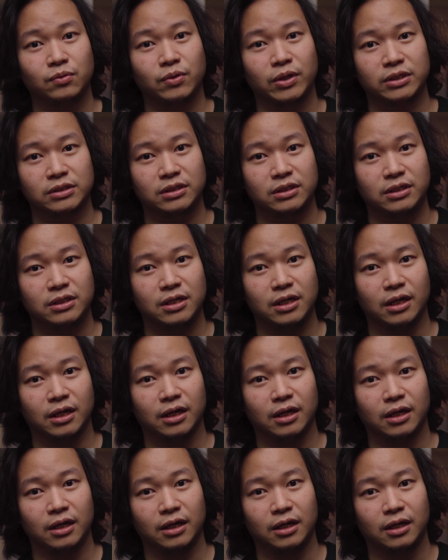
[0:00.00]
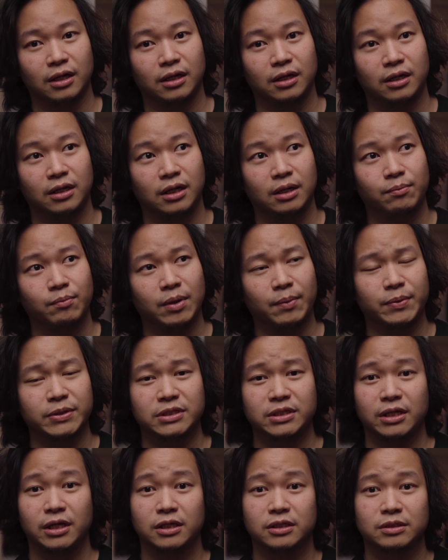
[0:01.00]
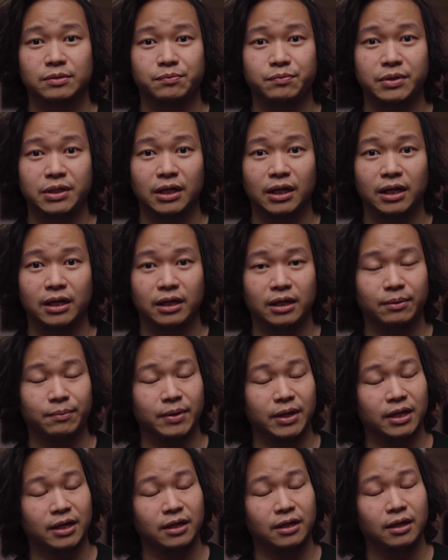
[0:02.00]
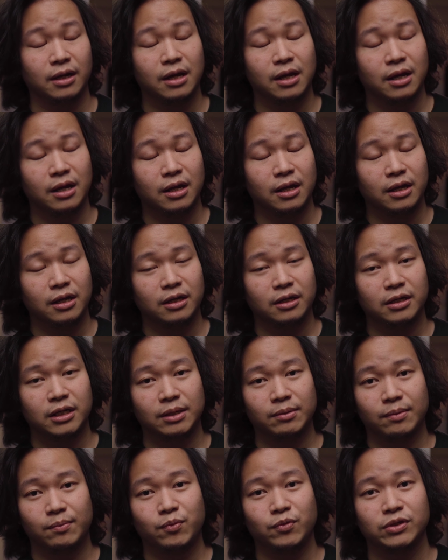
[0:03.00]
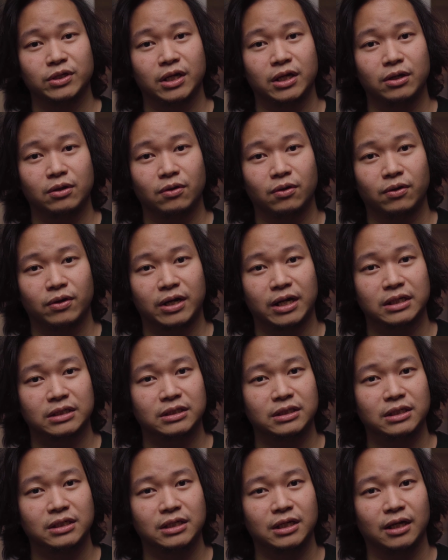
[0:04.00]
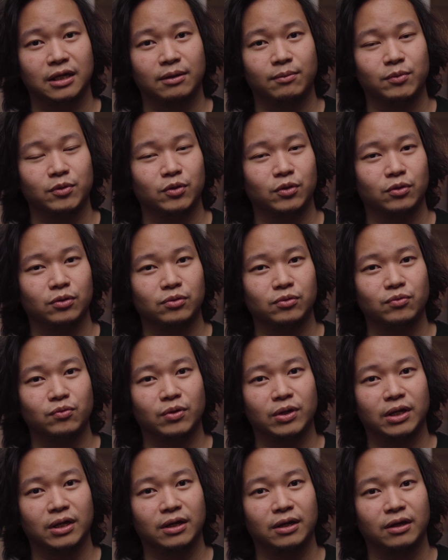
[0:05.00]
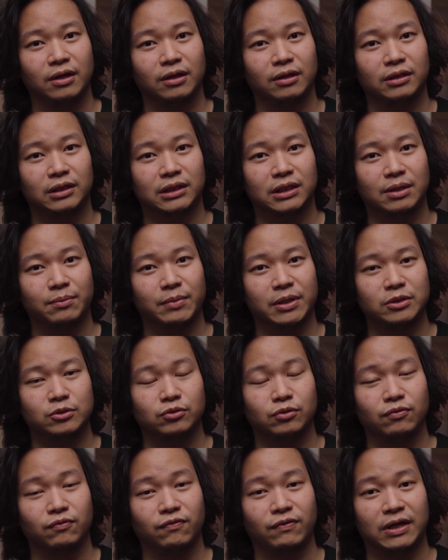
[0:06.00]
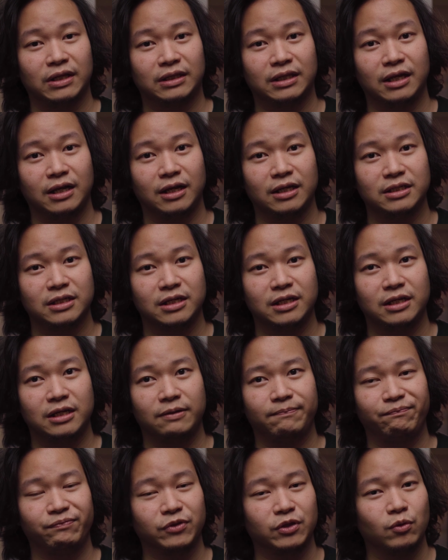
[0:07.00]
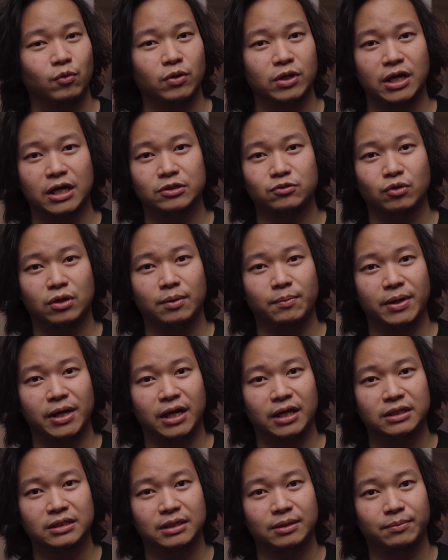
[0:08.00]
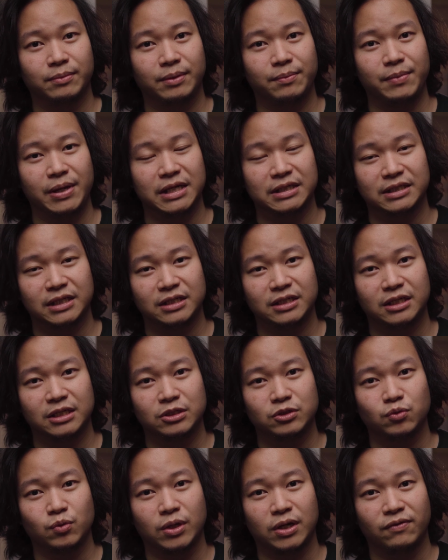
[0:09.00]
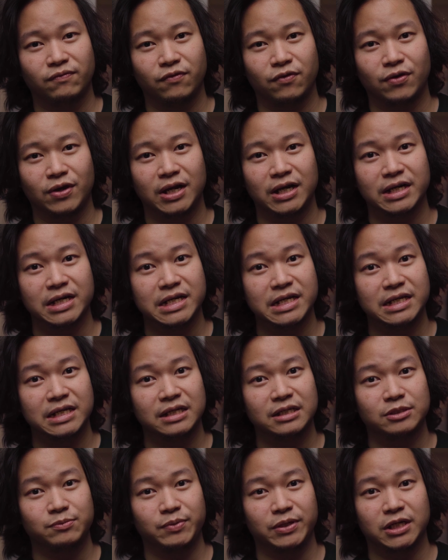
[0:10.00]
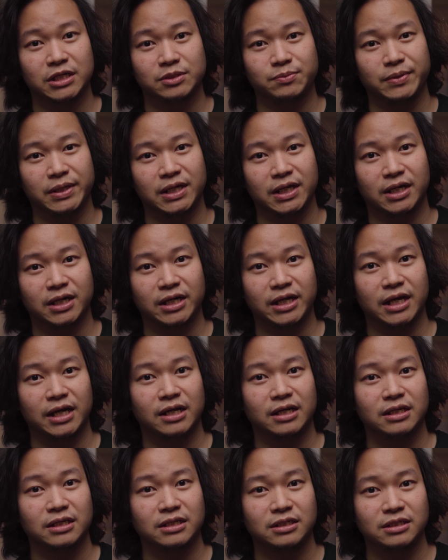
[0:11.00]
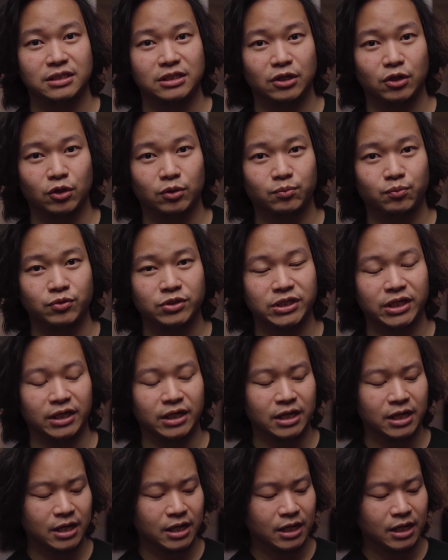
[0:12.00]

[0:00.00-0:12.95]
S36, apa S39 ya, bahkan dia mempunyai kolorasi yang menurut gue termasuk fatal ya jadi gue nggak suka banget sama biasanya suara vokal di speaker-speaker yang Zilot punya